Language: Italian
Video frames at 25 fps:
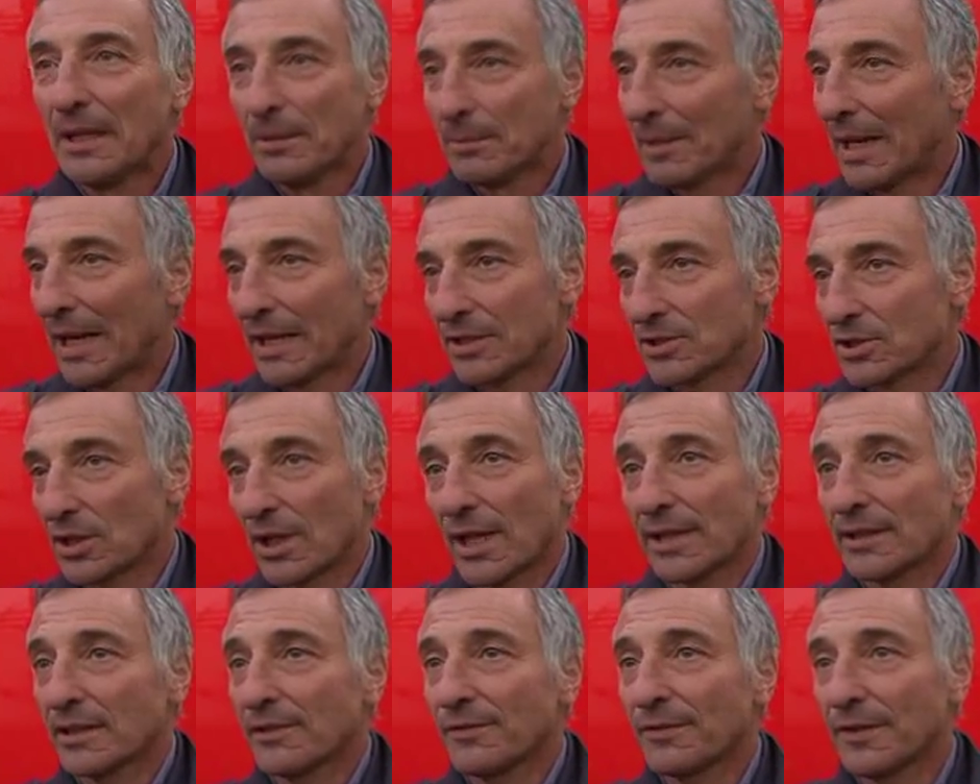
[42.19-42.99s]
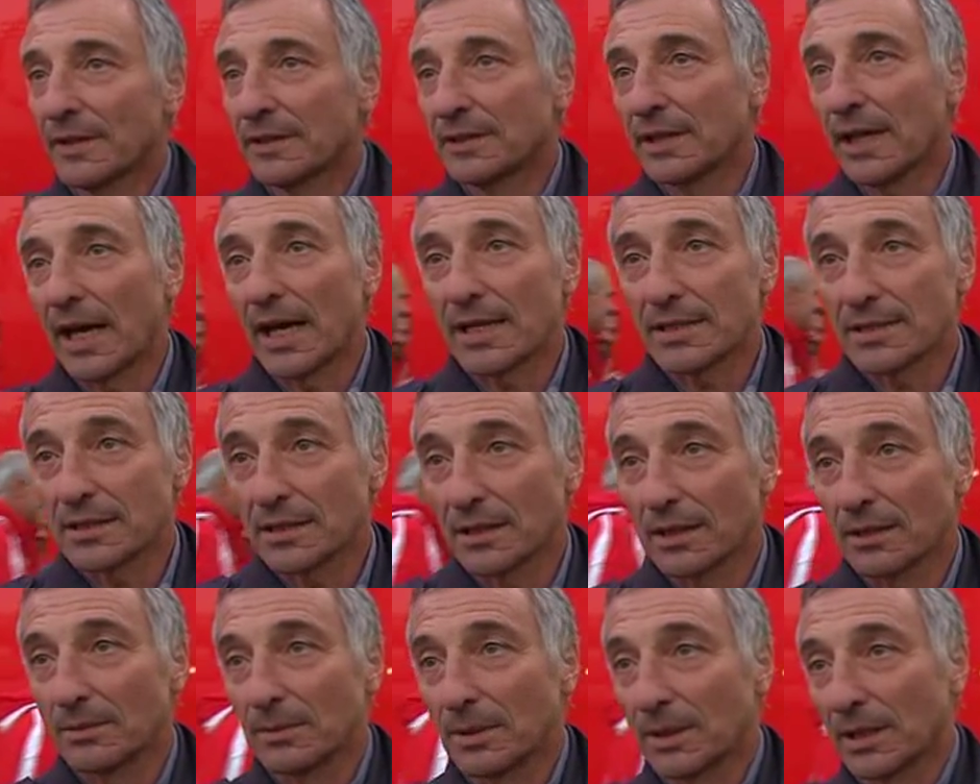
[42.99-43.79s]
Ma la giornata è
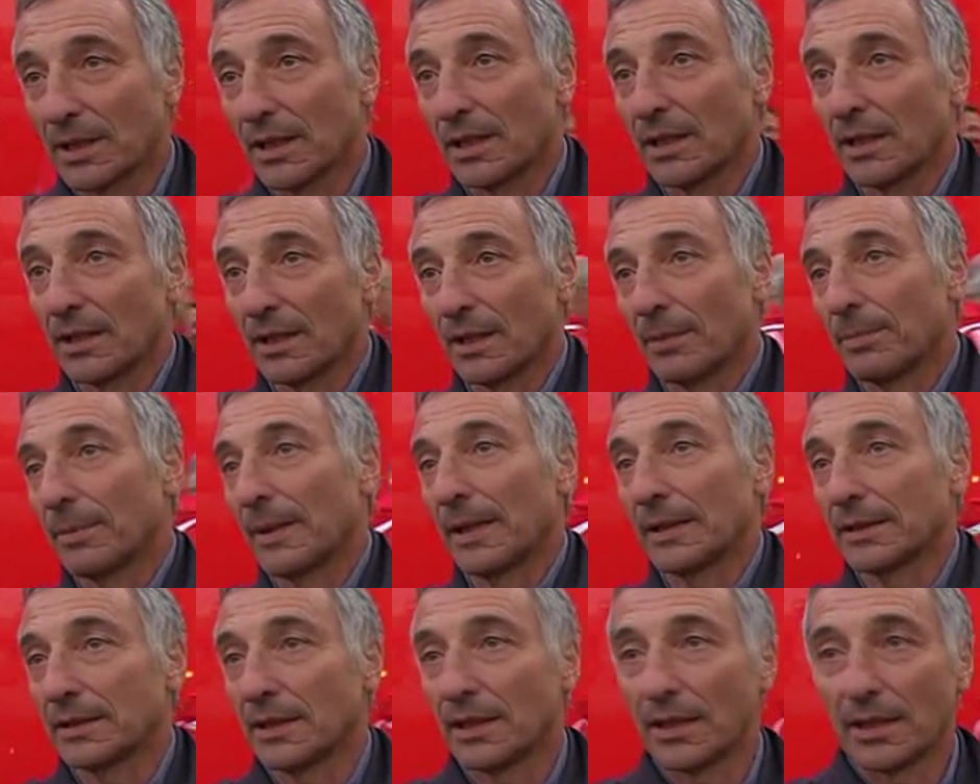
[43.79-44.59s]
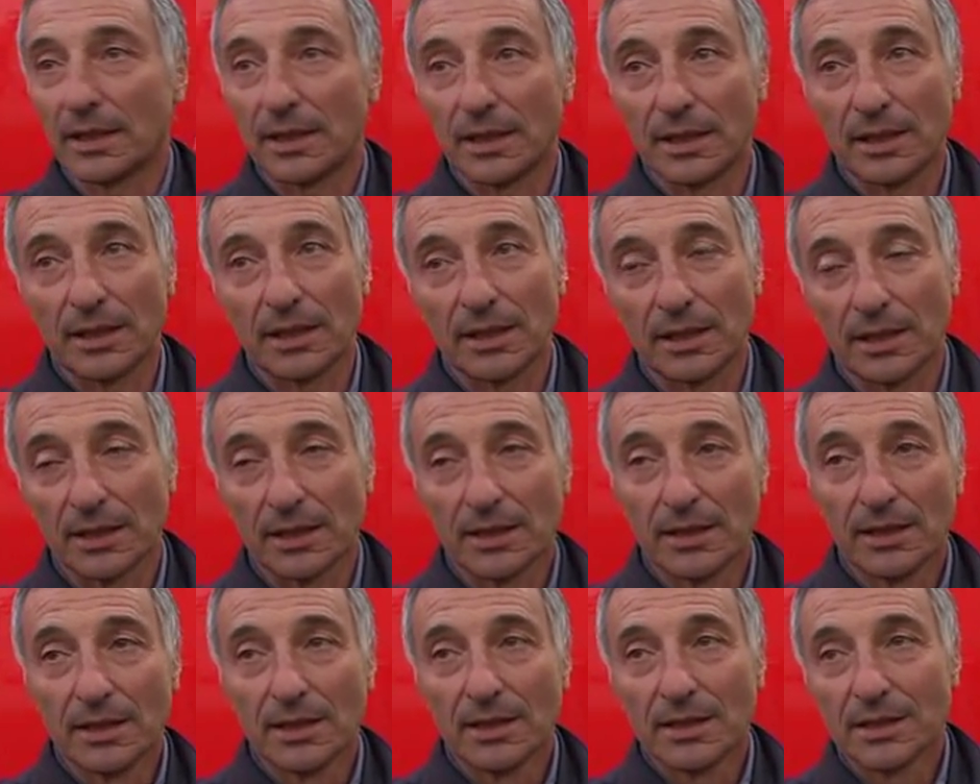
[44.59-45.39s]
fantastica perché a parte
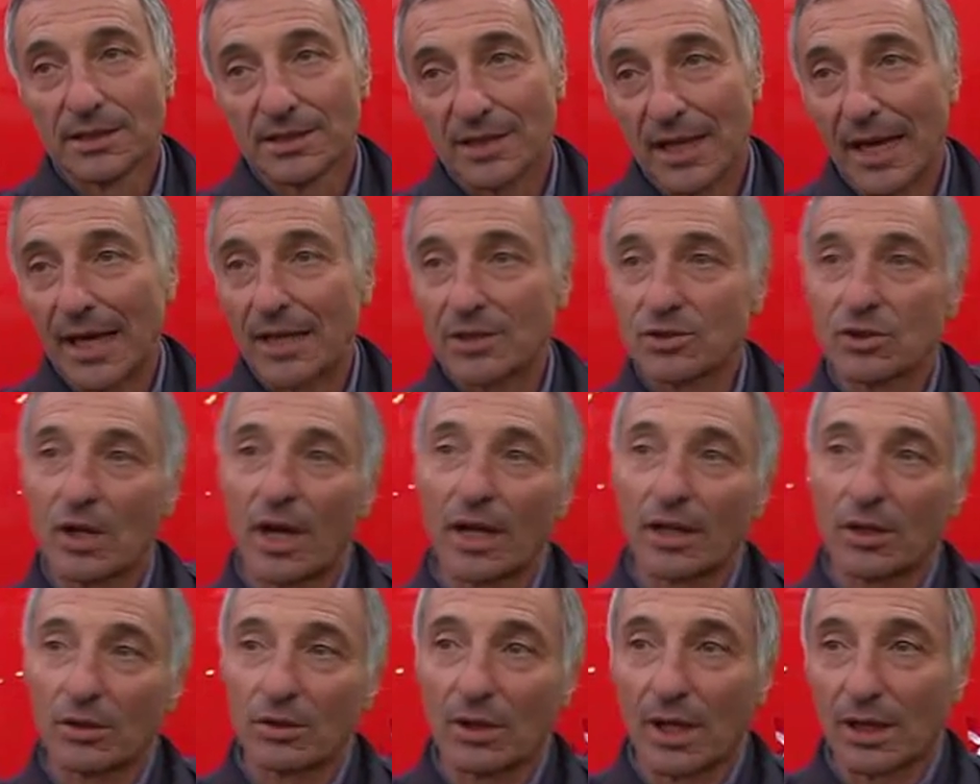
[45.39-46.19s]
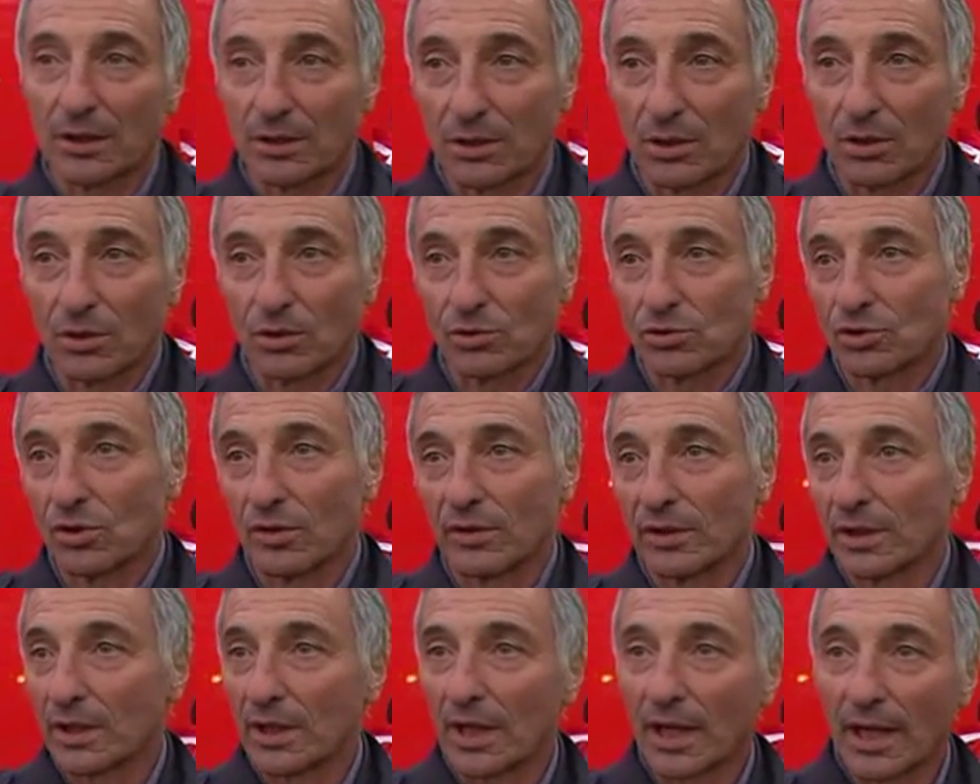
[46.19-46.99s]
Sergio anche un altro
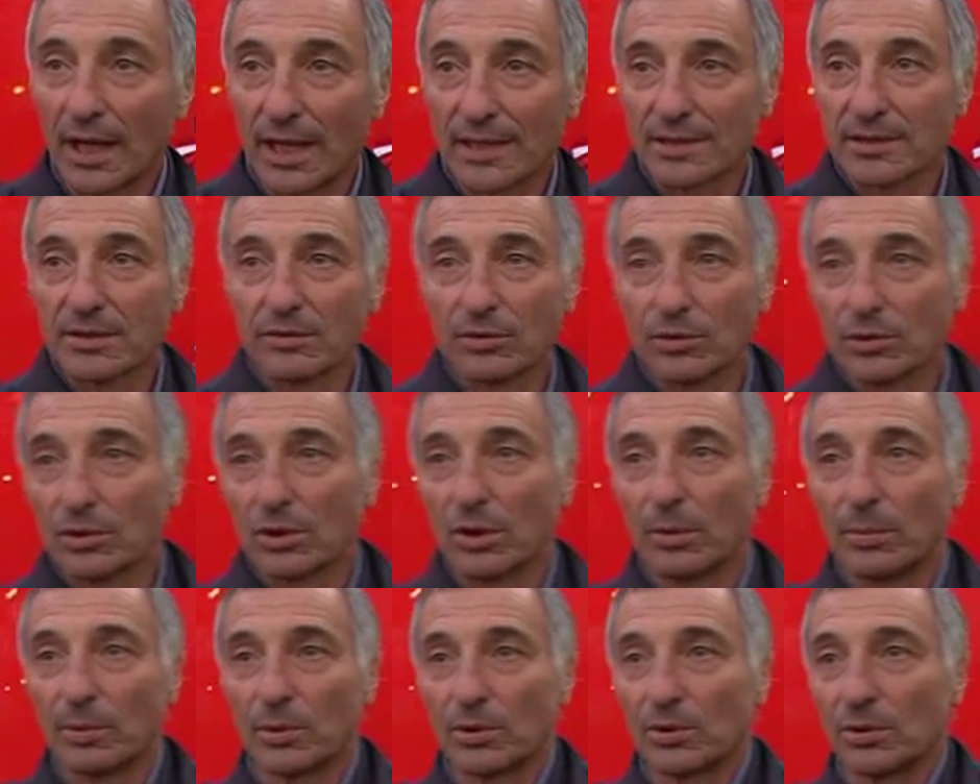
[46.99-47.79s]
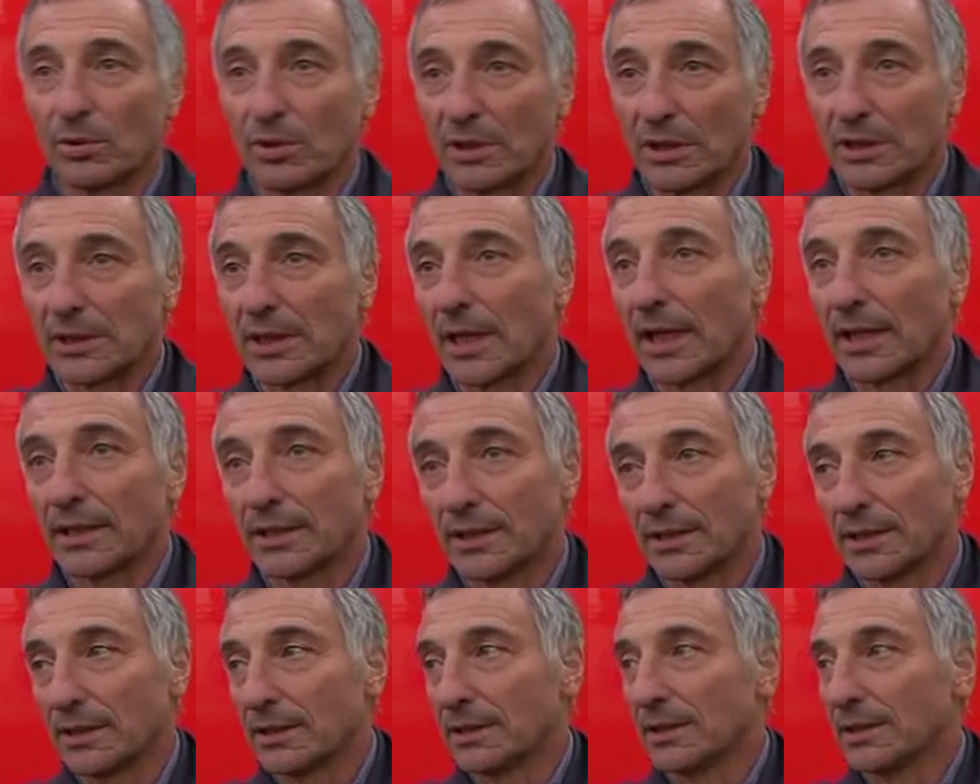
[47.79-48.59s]
giovane ragazzo ha avuto l'opportunità
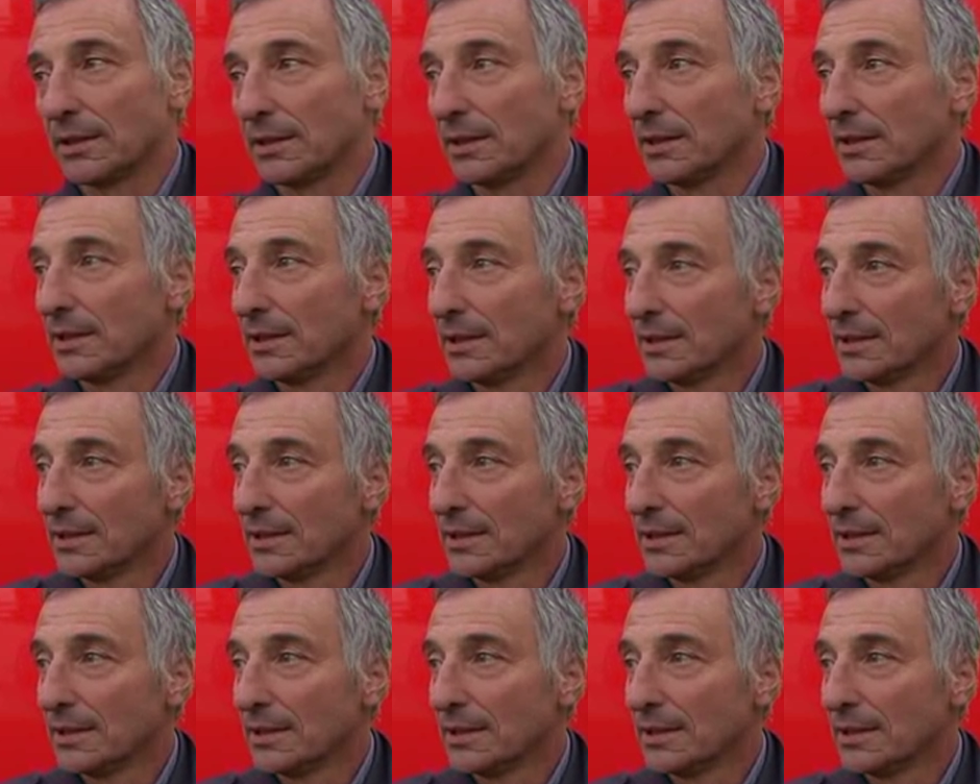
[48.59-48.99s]
di, di,